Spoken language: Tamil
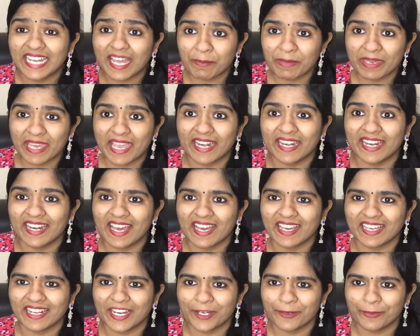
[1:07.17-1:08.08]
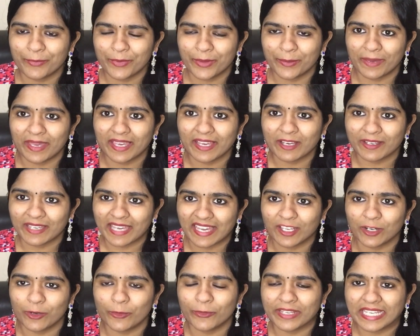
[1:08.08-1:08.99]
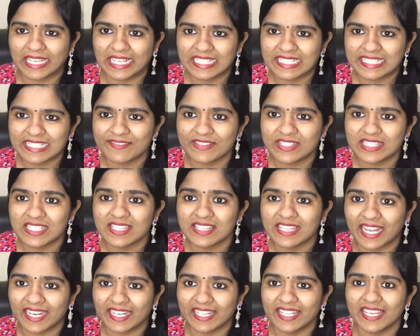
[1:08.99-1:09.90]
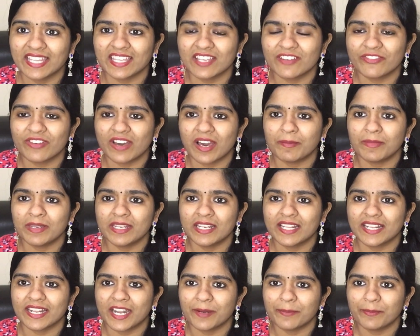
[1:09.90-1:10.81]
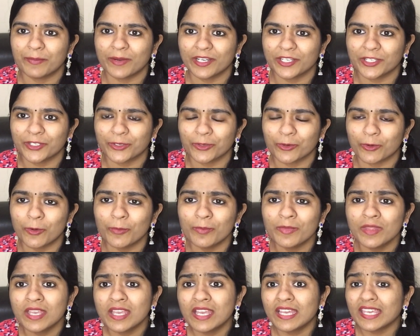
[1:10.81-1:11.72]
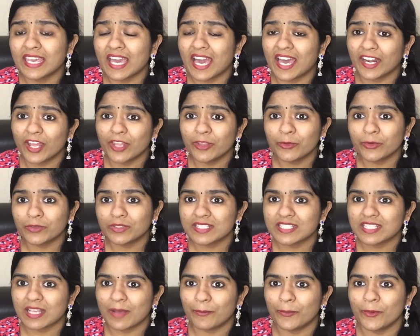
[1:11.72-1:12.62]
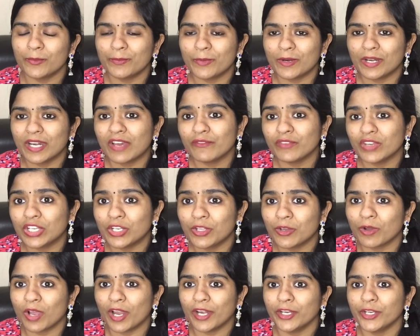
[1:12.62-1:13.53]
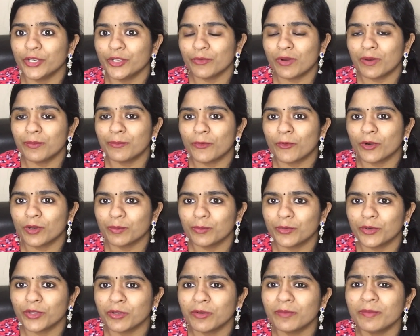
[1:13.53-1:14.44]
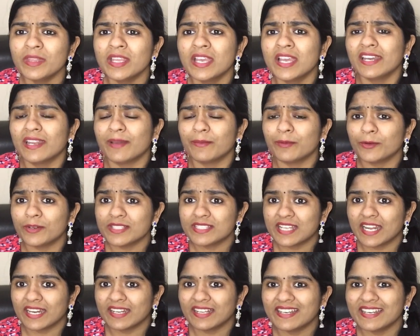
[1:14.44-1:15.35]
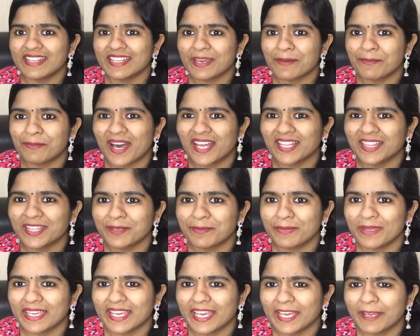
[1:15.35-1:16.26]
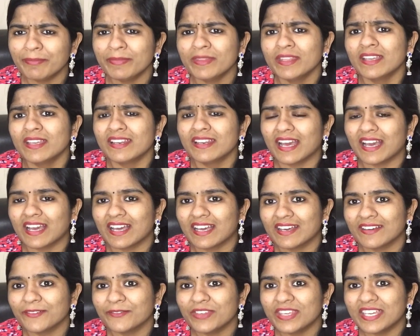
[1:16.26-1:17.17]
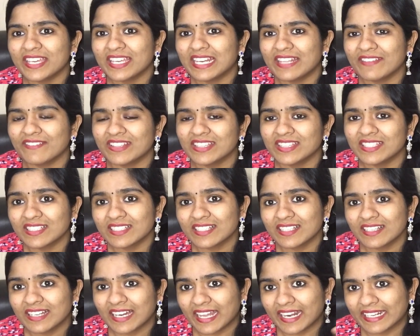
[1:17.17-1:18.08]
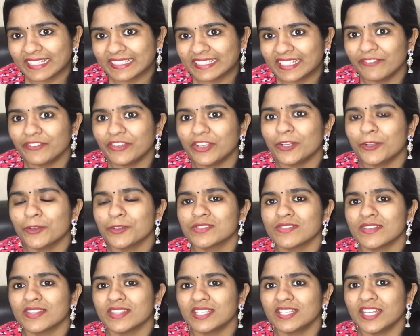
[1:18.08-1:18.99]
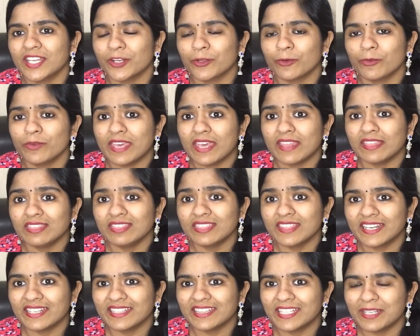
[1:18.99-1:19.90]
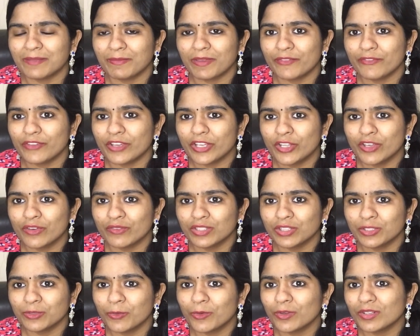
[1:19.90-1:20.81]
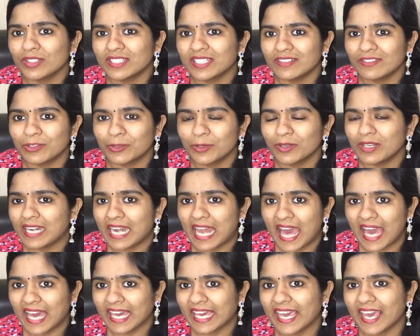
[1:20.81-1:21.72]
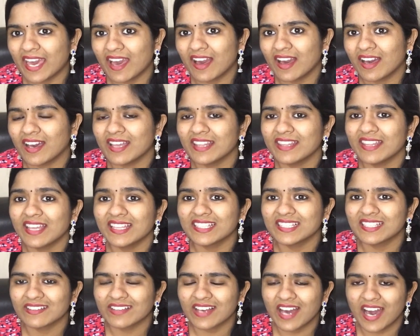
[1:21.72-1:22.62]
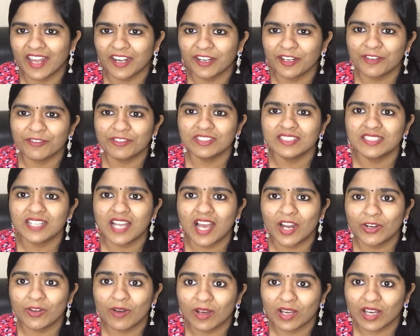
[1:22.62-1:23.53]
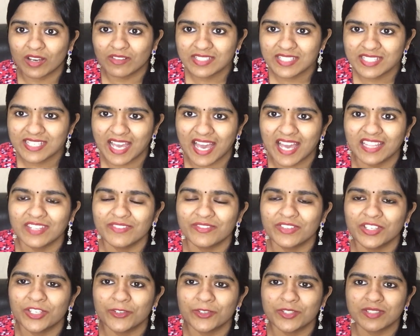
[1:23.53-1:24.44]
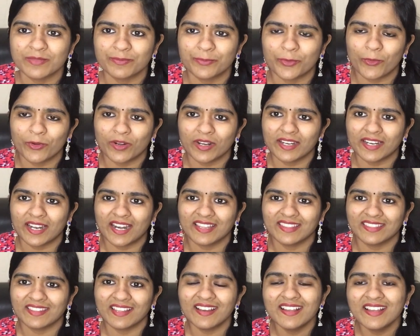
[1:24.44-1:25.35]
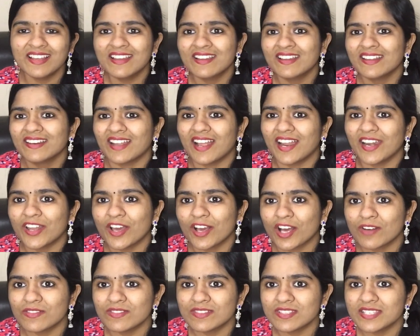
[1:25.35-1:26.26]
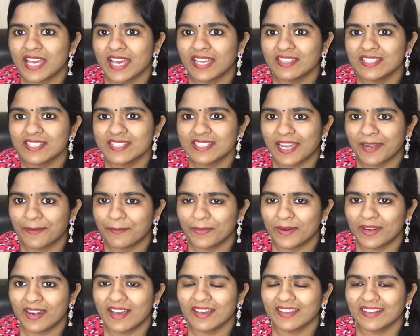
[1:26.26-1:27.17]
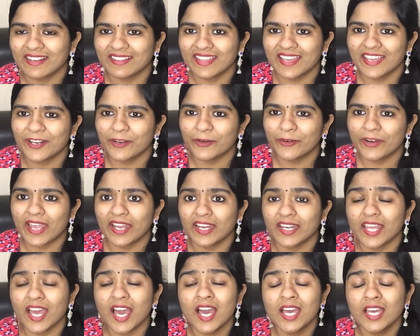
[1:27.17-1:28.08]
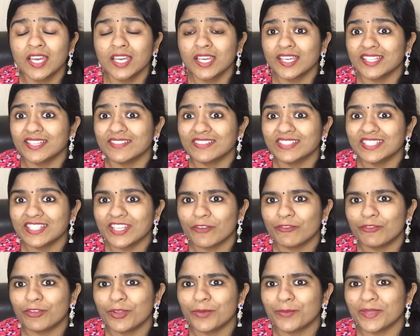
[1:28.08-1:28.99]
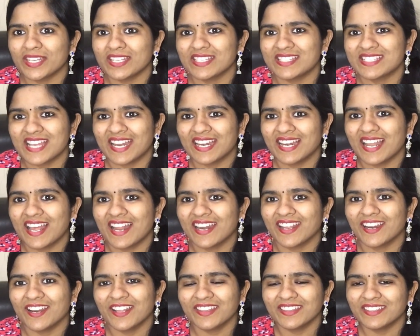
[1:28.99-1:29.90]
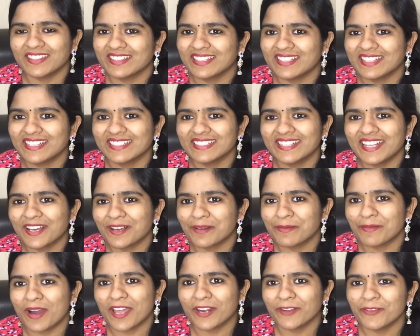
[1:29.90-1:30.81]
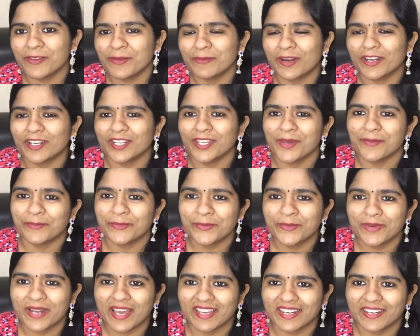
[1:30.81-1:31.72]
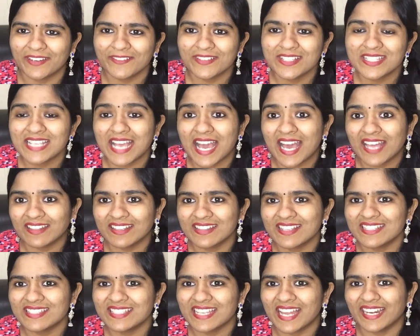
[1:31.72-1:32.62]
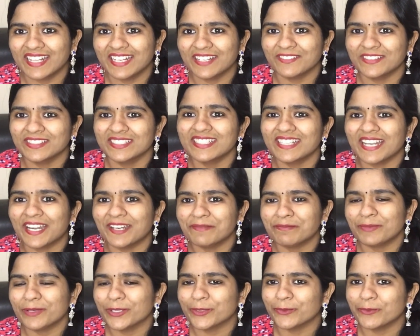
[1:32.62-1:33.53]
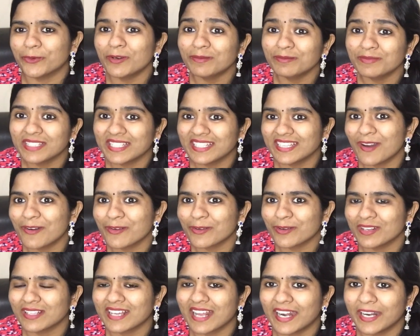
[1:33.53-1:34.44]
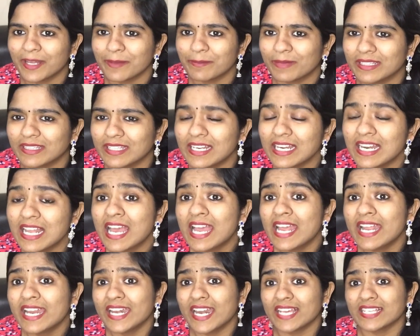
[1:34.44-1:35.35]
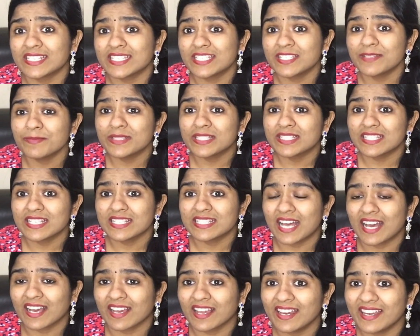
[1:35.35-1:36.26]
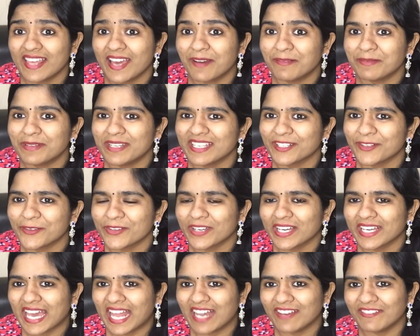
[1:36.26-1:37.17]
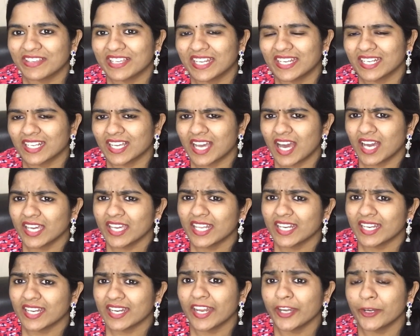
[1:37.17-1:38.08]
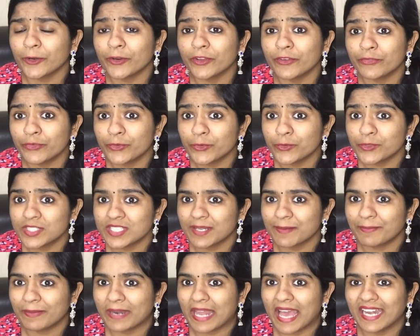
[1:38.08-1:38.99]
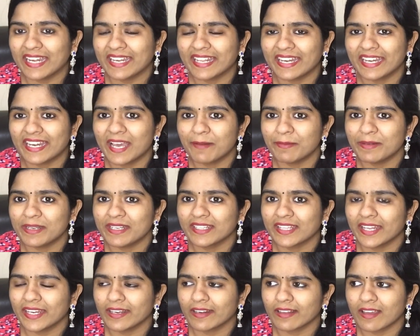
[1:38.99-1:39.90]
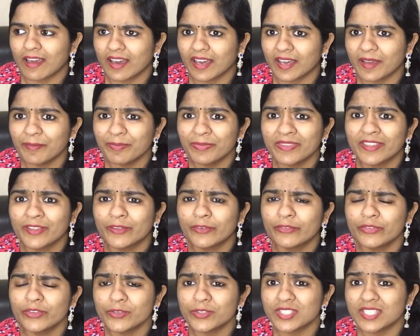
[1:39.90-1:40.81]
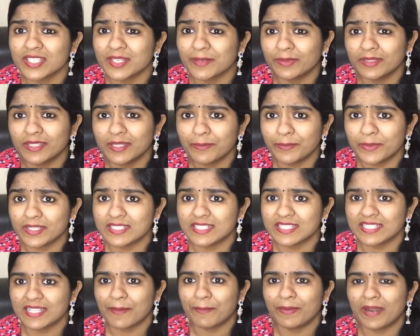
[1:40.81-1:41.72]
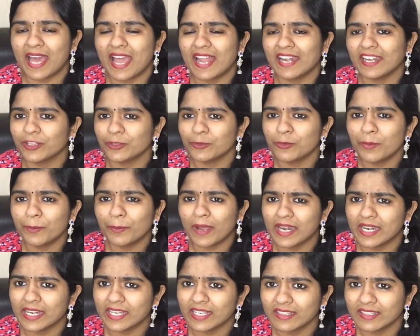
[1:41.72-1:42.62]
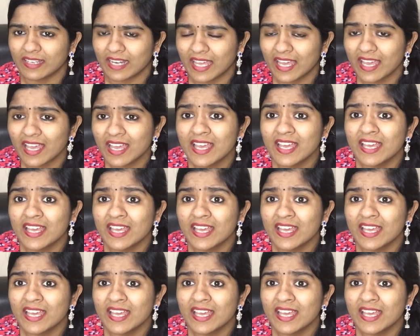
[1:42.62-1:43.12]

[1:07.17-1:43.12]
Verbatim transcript: நம்ம ஏன்னா நாங்கள் ரெண்டு பேருமே எங்களோட கிட்ஸை வச்சு தனியாக தான் ஃபேமிலியில் ரன் பண்ணிகிட்ருக்கோம் யாராவது ஒருத்தர் சப்போர்ட் பண்ணால் வீடியோ கண்டினியூவாக போட முடியும் நம்மளோட சேனல் நீங்கள் பார்த்துருப்பீங்க நான் வீக்லி வந்து கரெக்டாக வீடியோஸ் வந்துகிட்டே இருக்கும் எந்த இடத்துலையுமே வீடியோ வந்து ஒரு தடவை கூட லேக்கே ஆகாது அதுக்கு காரணம் வந்து நானும் அக்காவும் சேர்ந்து வீடியோஸ் போடுறதுனால தான் நானும் அக்காவும் சேர்ந்து ஸ்டார்ட் பண்ணலாங்கிறது தான் எங்களோட ஐடியா இது வந்து எவ்வளோ பெரிய சேனல் ஆனாலும் அந்த இதுலேருந்து நாங்கள் மாறவே மாட்டோம் எப்பவும் நாங்கள் ரெண்டு பேரும் சேர்ந்து தான் சேனலை வந்து ரன் பண்ணுவோம் இதான் அவங்களுக்கான பதில் நெக்ஸ்ட்டு மிஸ்ஸஸ் அகல்யா அப்படிங்கிறவங்க கேள்வி கேட்டிருக்காங்க என்னென்னா என்னோட ஃப்யூச்சர் பிளான் என்ன அப்படின்னு கேட்டிருக்காங்க ஃப்யூச்சரை பற்றி பெருசாக பிளான் எதுவும் பண்ணுறதில்ல